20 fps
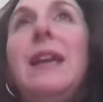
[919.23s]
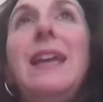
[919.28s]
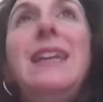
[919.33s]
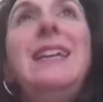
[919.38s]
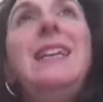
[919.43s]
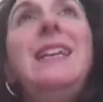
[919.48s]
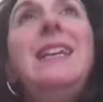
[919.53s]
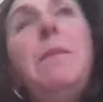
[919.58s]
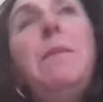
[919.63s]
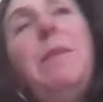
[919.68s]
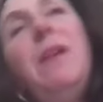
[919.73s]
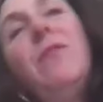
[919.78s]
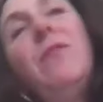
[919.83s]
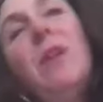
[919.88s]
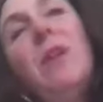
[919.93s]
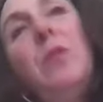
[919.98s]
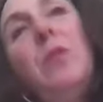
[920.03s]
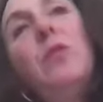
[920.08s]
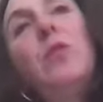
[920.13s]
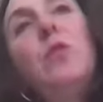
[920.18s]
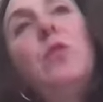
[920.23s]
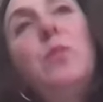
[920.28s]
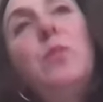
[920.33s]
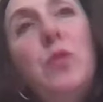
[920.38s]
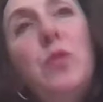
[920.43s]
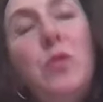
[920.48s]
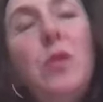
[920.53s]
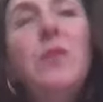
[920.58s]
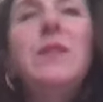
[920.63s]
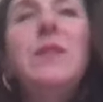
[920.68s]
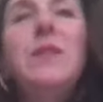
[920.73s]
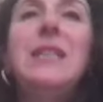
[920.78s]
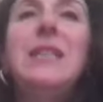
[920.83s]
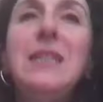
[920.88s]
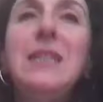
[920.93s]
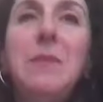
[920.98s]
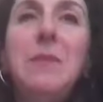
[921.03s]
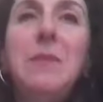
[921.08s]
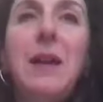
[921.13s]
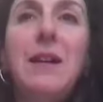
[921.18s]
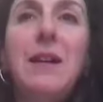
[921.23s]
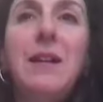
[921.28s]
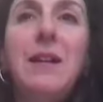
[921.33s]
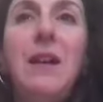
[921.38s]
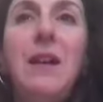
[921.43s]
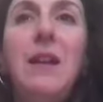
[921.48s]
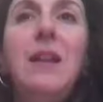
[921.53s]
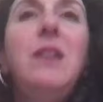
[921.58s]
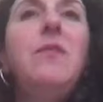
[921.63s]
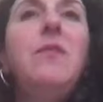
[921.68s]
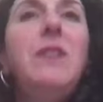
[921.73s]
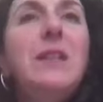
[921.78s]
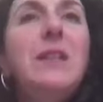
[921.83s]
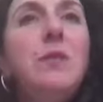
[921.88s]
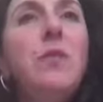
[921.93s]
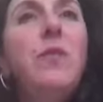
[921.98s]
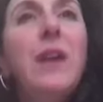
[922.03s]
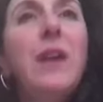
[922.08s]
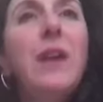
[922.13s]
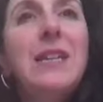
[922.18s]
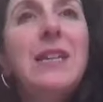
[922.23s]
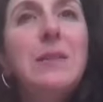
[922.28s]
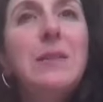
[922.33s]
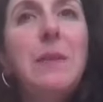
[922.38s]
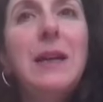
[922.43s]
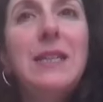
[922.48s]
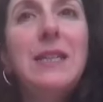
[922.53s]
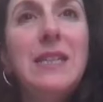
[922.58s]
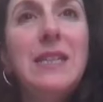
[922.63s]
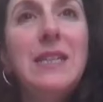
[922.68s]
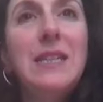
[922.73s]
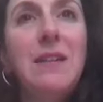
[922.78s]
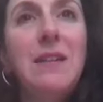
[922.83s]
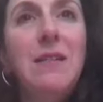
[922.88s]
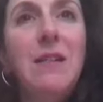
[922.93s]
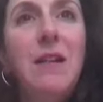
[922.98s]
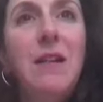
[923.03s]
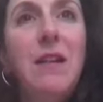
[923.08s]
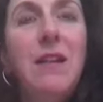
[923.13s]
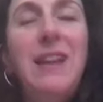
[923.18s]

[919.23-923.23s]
et qui n'est pas vraiment dans une posture victimaire, il va se faire expertiser.